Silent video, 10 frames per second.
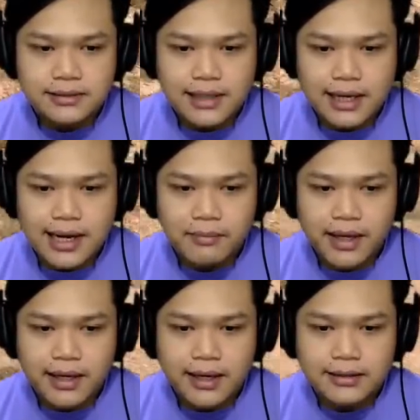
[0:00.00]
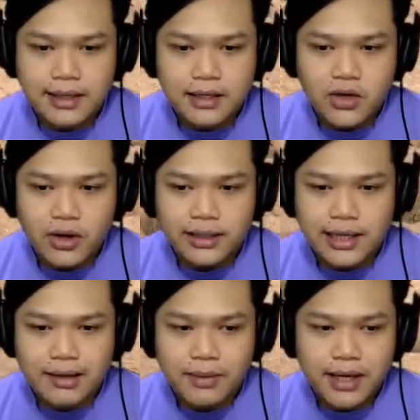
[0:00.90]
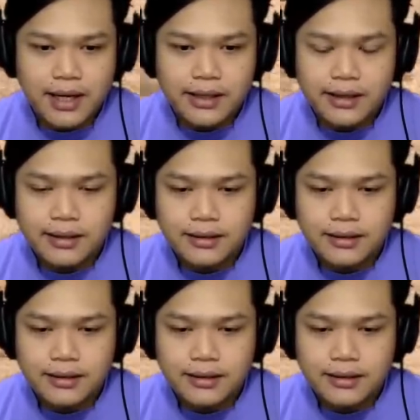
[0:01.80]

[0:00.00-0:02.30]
Tanah merah, tanah coklat, tanah merah kali ya.